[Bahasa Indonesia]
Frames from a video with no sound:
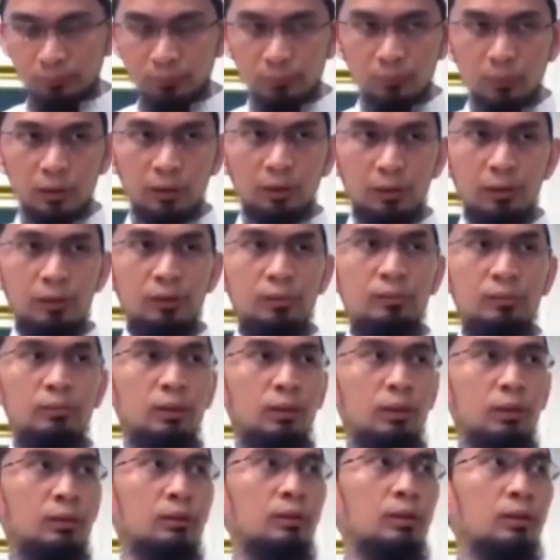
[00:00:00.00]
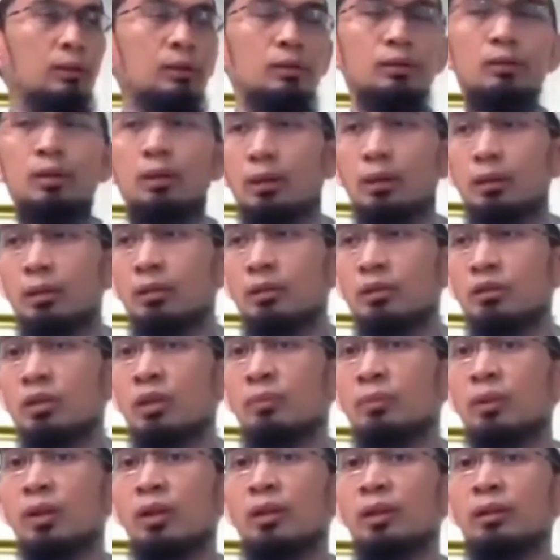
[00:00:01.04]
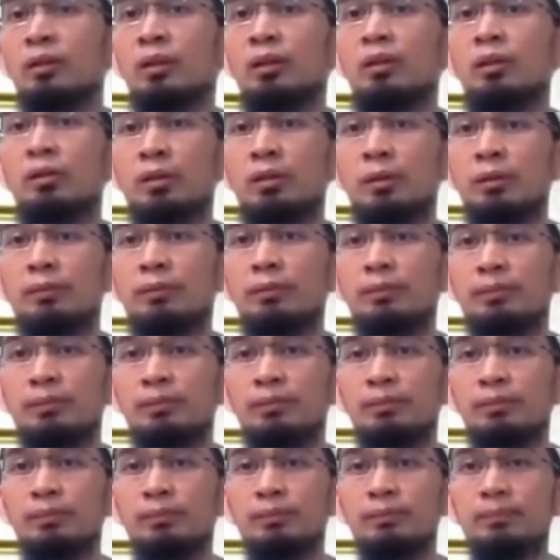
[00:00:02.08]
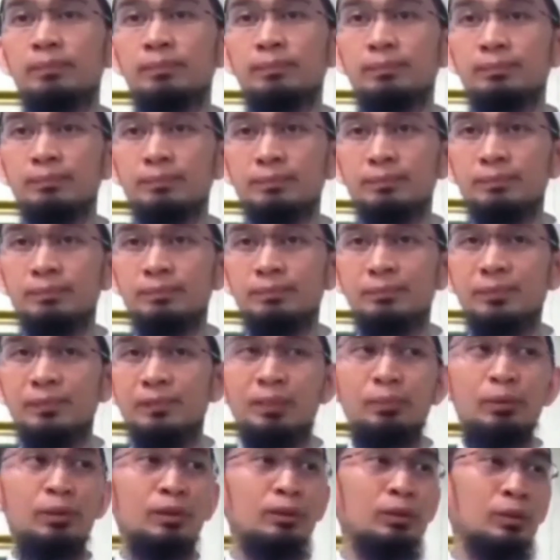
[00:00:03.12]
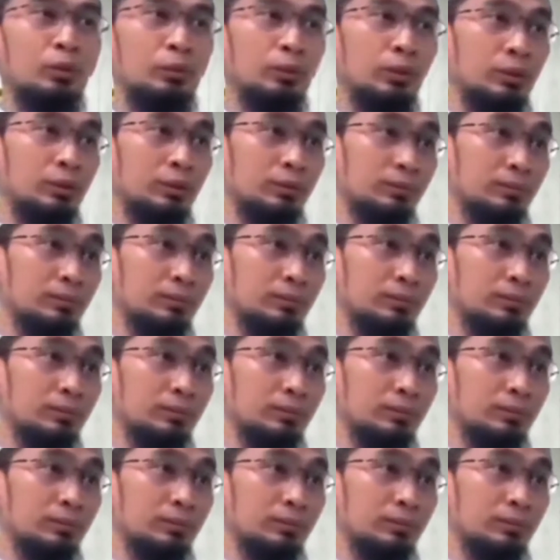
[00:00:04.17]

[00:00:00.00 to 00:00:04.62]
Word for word: Baik, baik. Tiga jari. Sudah pernah lihat hadisnya? Dari mana tahunya?